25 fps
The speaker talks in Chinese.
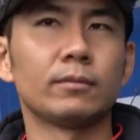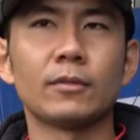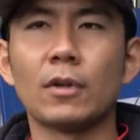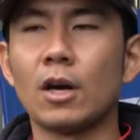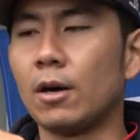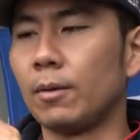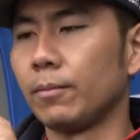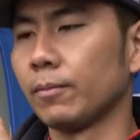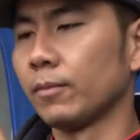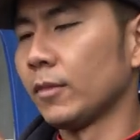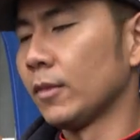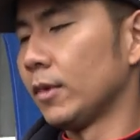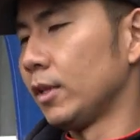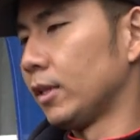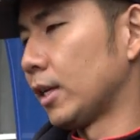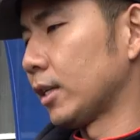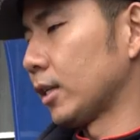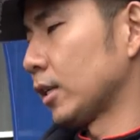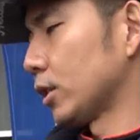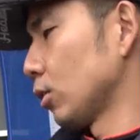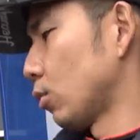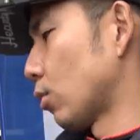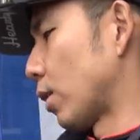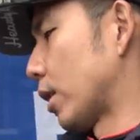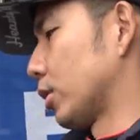好，那
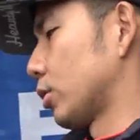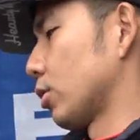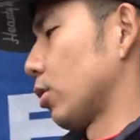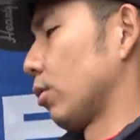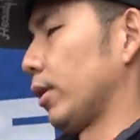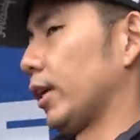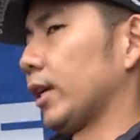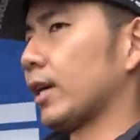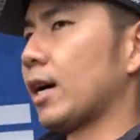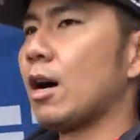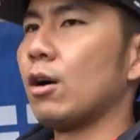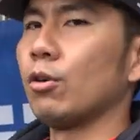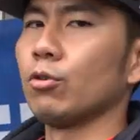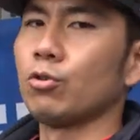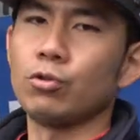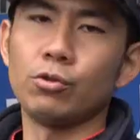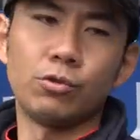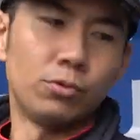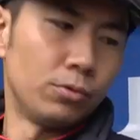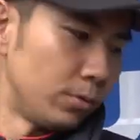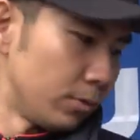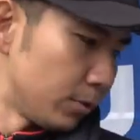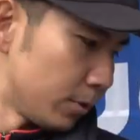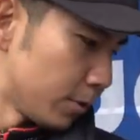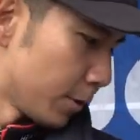这是软虫的一个好
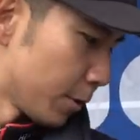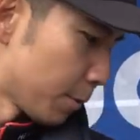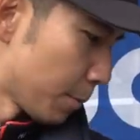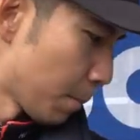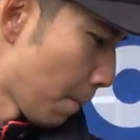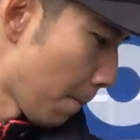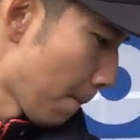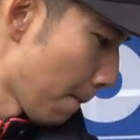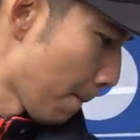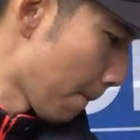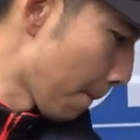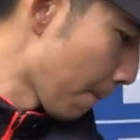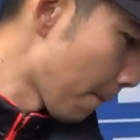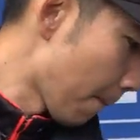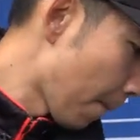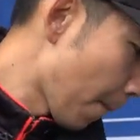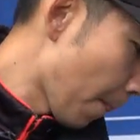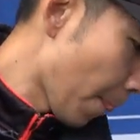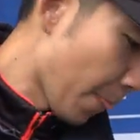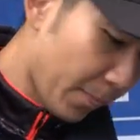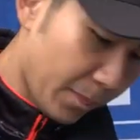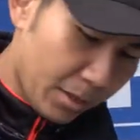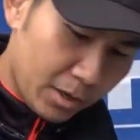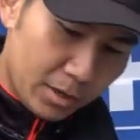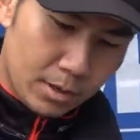处。
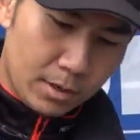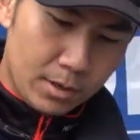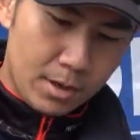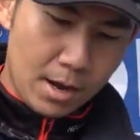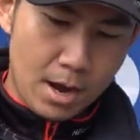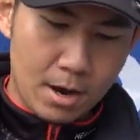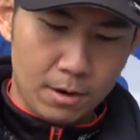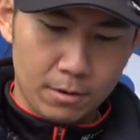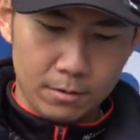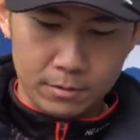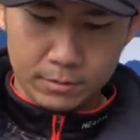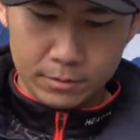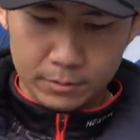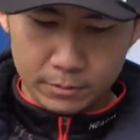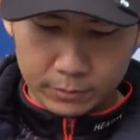好，